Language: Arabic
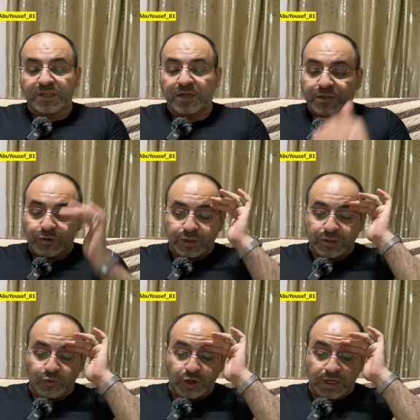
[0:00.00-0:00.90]
تخصص
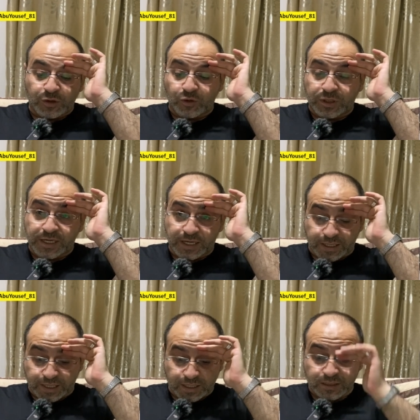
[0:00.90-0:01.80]
اسمه الأكيوت كير
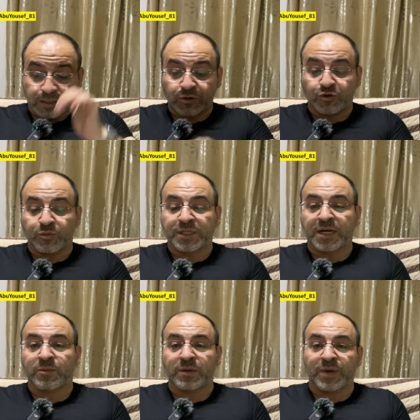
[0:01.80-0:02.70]
نيرس اللي هو
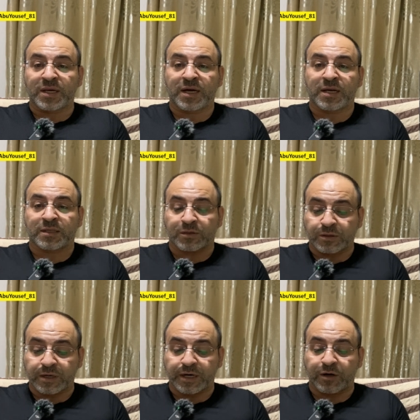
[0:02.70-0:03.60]
بيتعامل مع الحالات
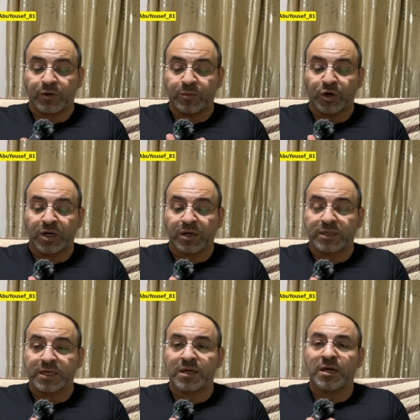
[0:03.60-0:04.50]
الطارئة
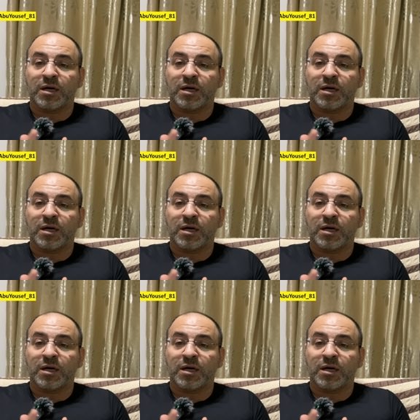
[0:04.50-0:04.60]
والمعقدة